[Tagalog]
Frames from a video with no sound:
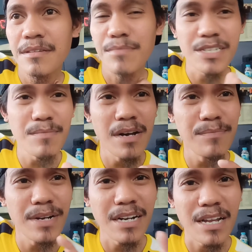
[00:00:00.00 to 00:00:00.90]
masama
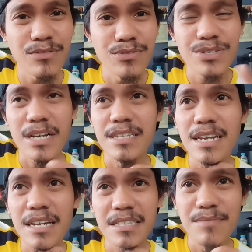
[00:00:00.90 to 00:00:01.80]
ang pagtrato niyo sa
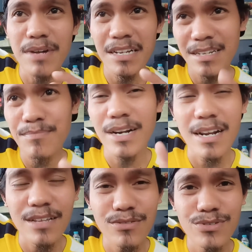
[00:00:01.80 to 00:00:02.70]
kanila, hindi maganda ang
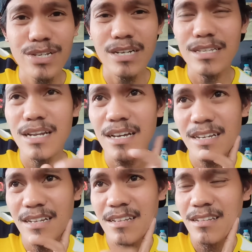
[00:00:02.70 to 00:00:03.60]
pagtrato niyo sa kanila.
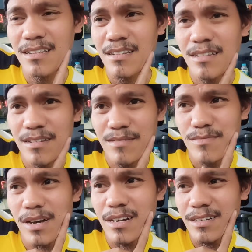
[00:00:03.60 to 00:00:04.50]

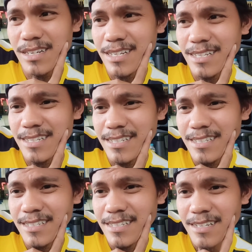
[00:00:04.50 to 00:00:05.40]
Parang
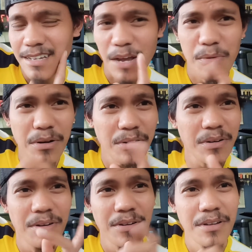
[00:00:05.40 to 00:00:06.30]
ewan
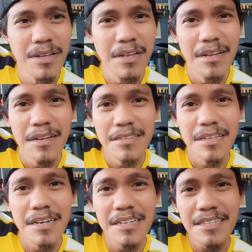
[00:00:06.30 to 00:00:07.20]
ko.
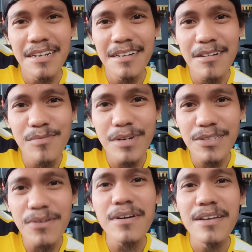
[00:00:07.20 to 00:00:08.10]
Dili na lang ako
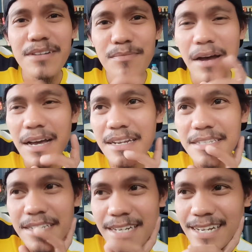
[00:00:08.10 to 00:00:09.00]
mag-talk, kayo na
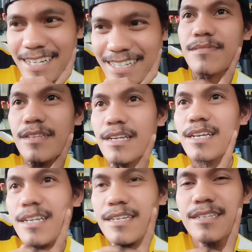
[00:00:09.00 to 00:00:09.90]
bahala diyan.
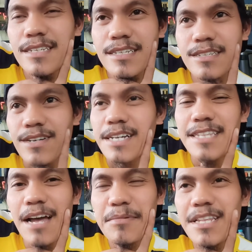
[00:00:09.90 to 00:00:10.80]
Yung ang
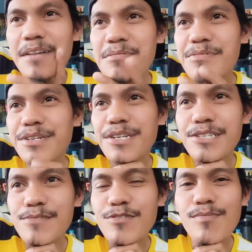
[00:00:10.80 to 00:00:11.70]
dami-dami mong
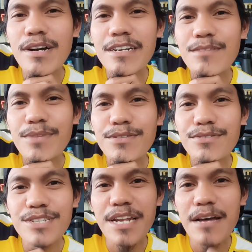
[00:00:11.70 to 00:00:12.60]
iniisip, dumagdag pa
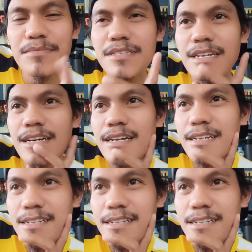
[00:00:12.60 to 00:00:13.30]
tong sinabi nila.